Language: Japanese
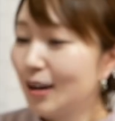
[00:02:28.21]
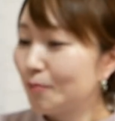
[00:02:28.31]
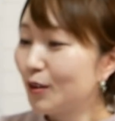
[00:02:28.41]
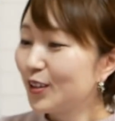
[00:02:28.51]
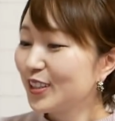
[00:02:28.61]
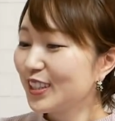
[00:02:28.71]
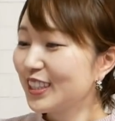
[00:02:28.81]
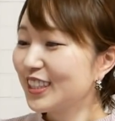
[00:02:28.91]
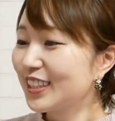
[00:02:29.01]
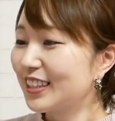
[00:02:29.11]
ポン
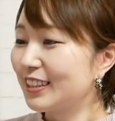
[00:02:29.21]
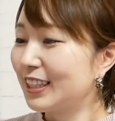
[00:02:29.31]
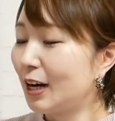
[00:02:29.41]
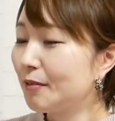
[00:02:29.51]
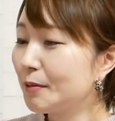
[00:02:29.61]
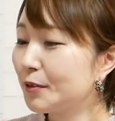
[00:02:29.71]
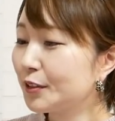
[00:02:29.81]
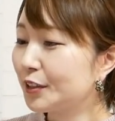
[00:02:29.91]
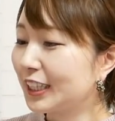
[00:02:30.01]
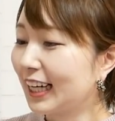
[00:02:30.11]
酢鍋
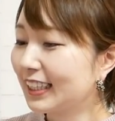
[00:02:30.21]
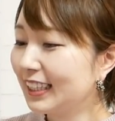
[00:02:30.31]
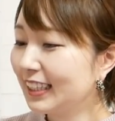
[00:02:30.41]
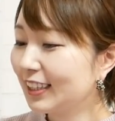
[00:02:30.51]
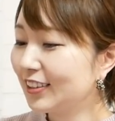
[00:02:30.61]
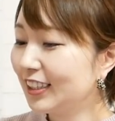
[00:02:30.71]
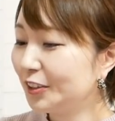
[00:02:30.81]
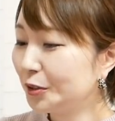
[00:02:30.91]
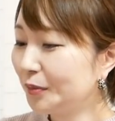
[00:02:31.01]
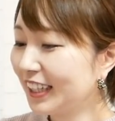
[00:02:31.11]
物焼肉
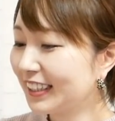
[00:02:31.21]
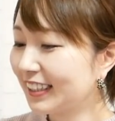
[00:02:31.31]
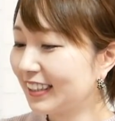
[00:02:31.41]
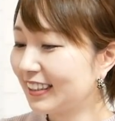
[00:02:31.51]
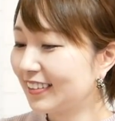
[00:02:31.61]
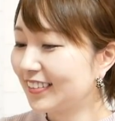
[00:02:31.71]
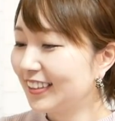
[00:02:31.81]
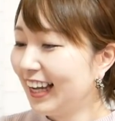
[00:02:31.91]
にうまいって書いてある